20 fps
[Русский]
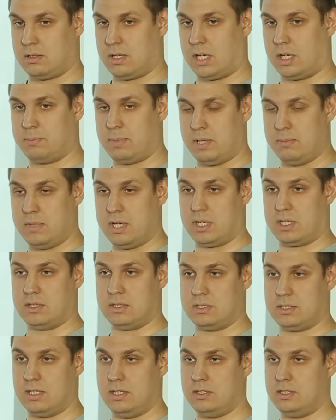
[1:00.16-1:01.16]
как пример,
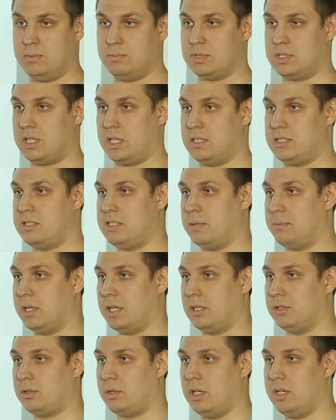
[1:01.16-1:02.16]
следим за системой
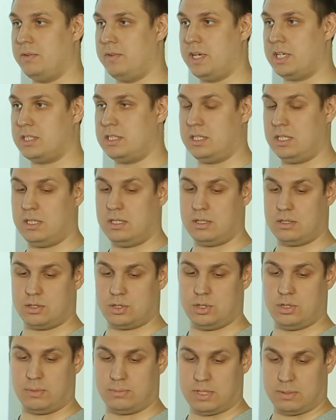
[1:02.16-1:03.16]
контроля версий,
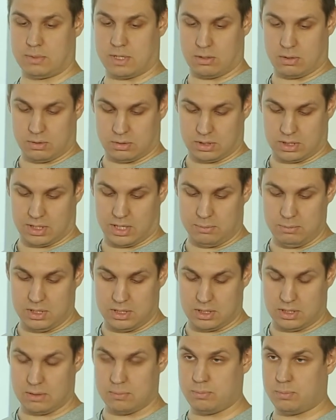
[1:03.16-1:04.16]
ждем там какого-то
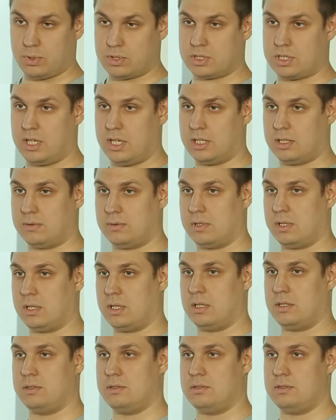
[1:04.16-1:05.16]
комита, после
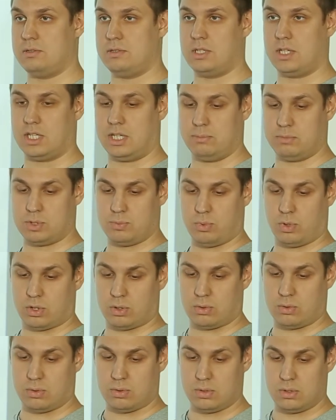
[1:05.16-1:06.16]
этого делаем
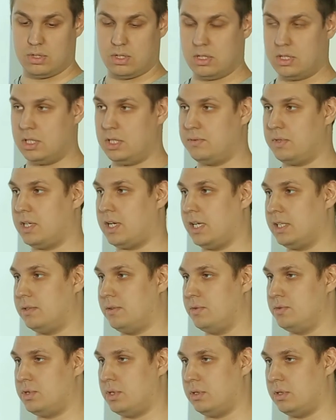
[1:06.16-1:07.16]
сборку и
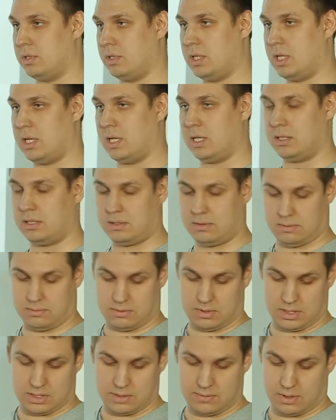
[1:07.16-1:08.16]
выкатываем все это на
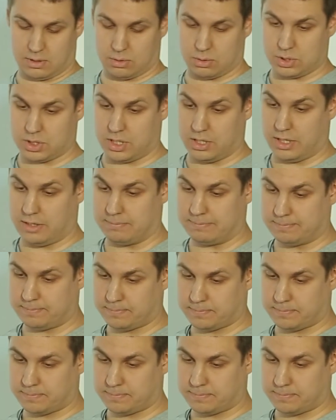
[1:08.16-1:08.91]
тестовое окружение.